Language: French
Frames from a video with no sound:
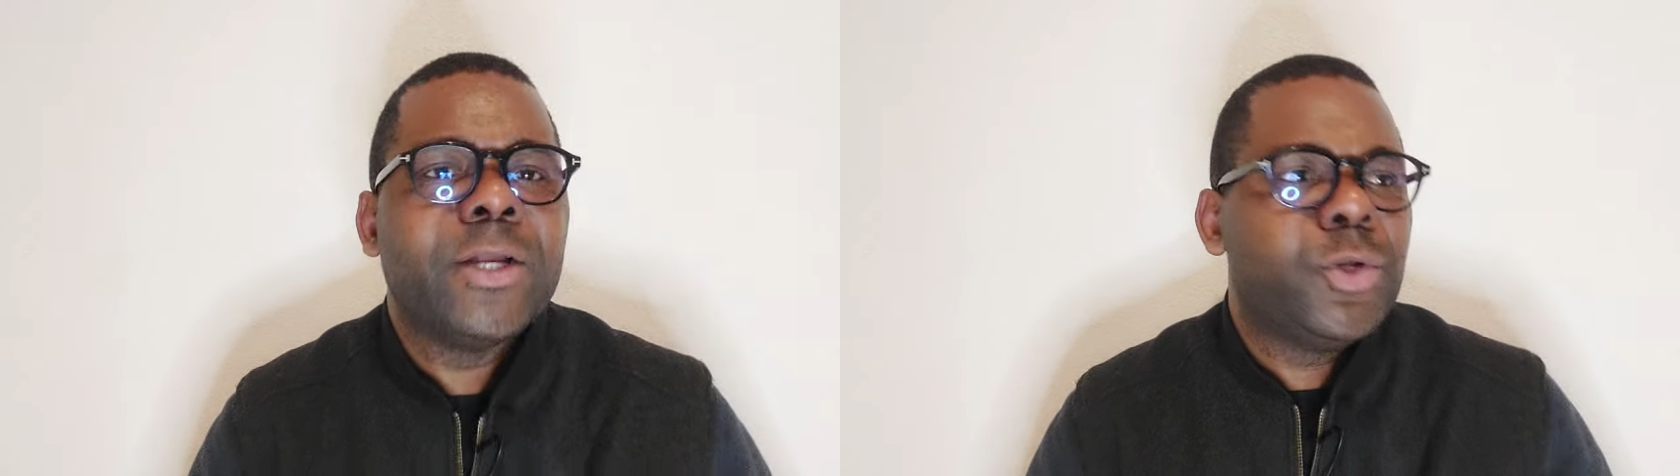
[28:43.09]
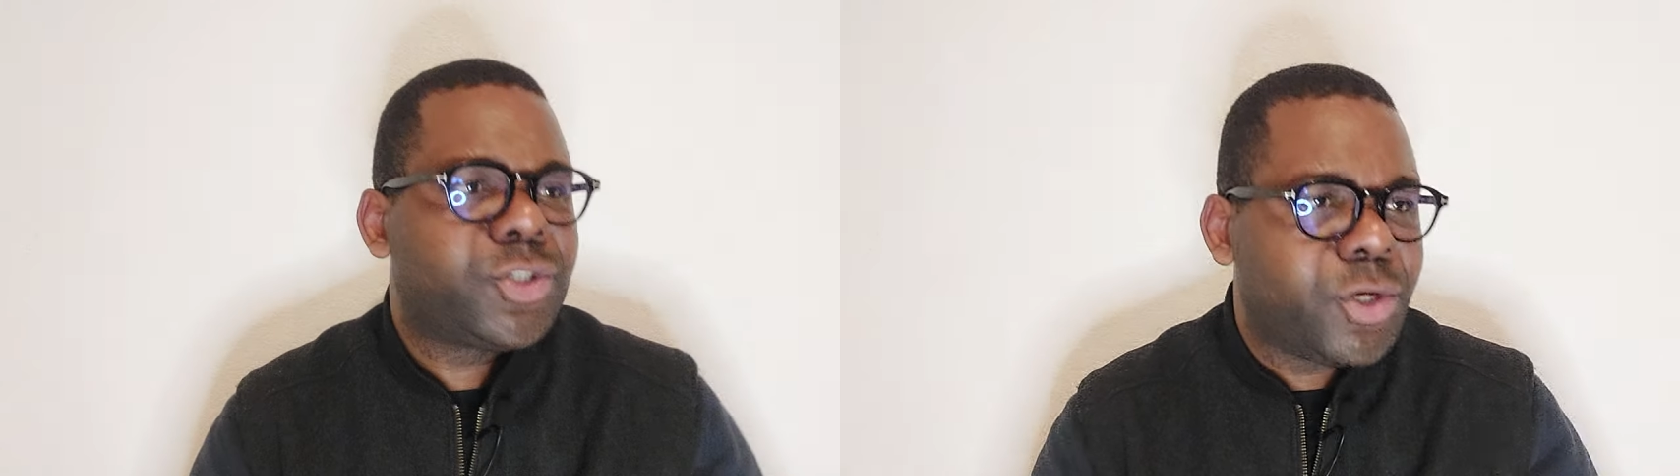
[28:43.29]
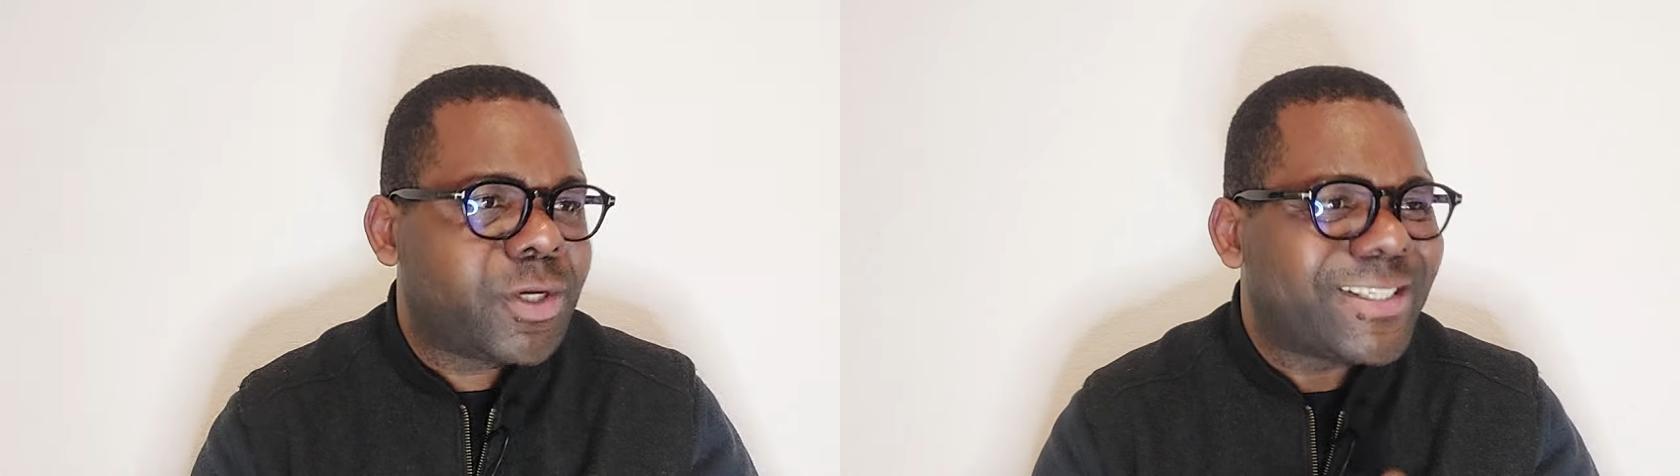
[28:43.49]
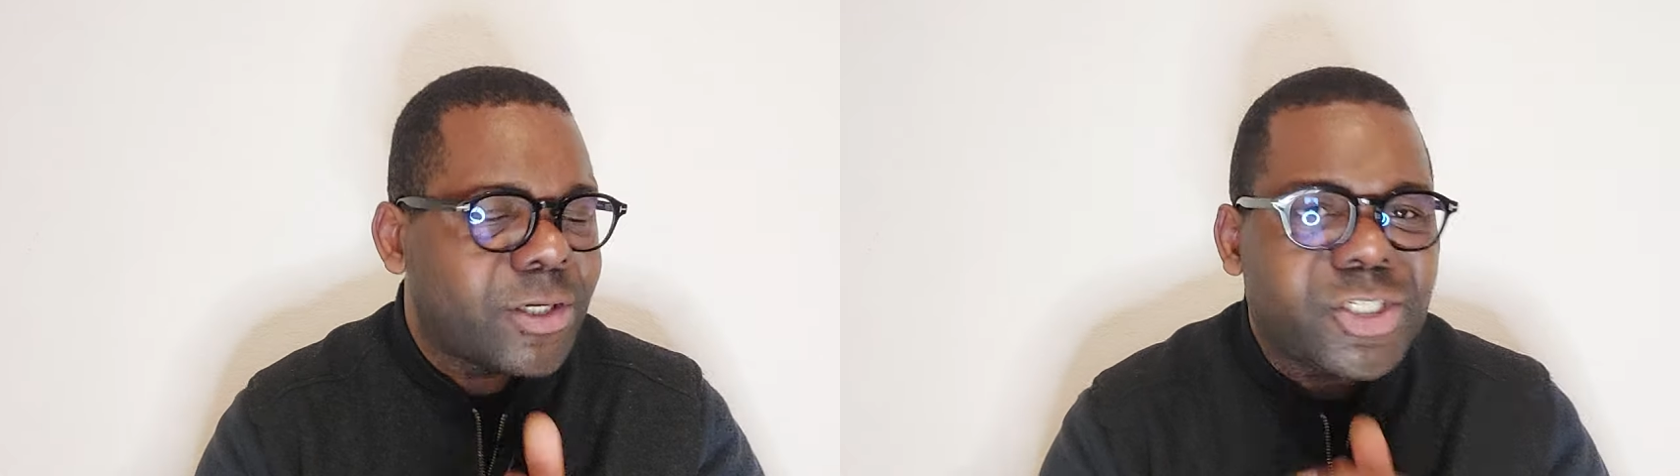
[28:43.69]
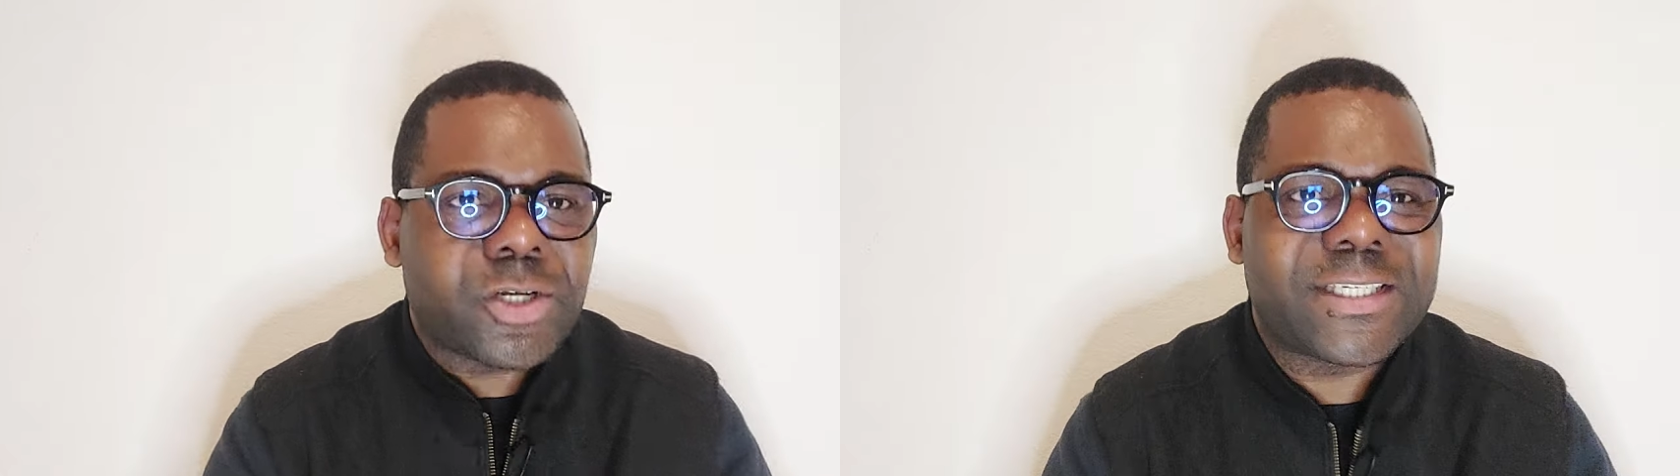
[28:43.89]
de ceux qui
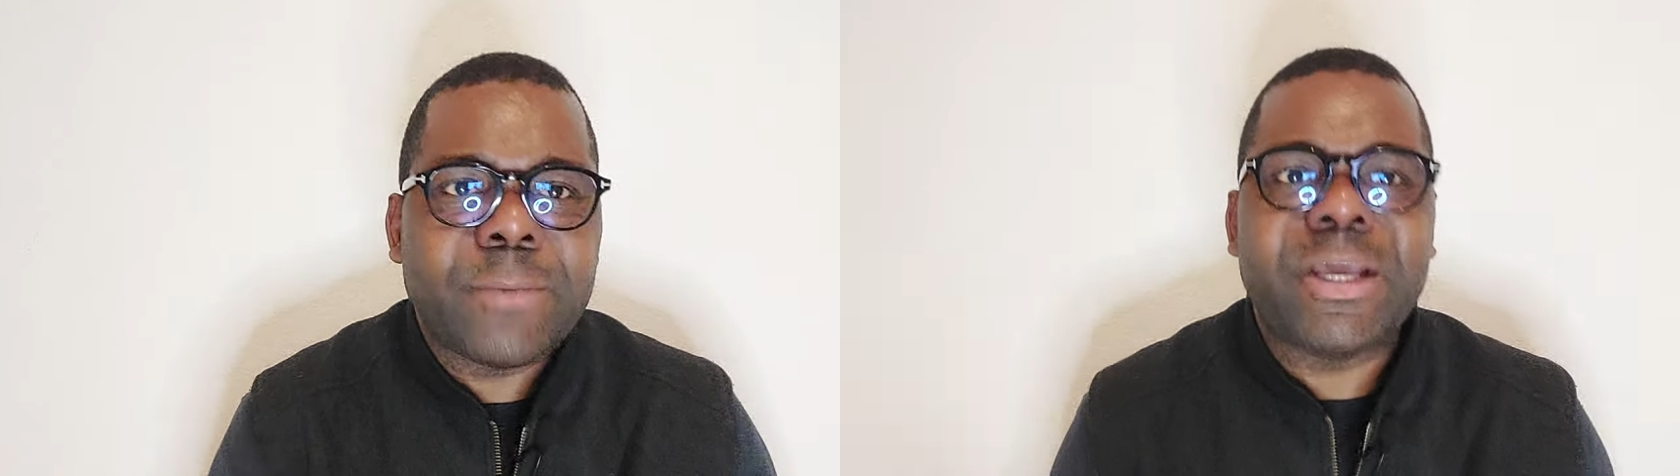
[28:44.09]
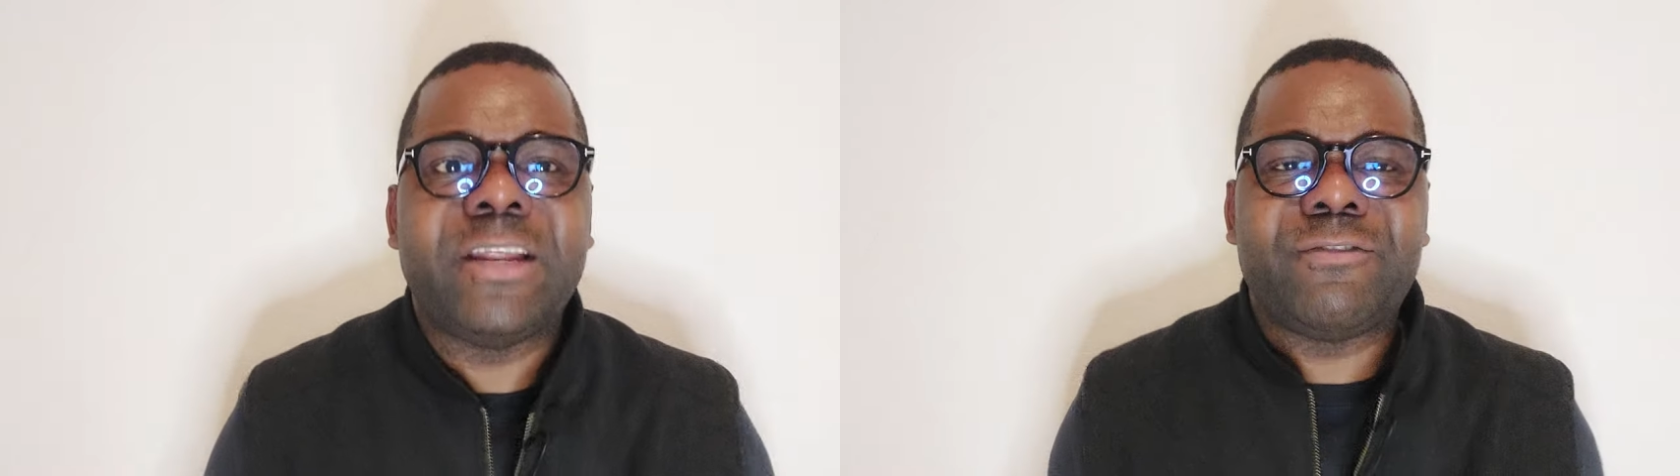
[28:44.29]
sont censés, bien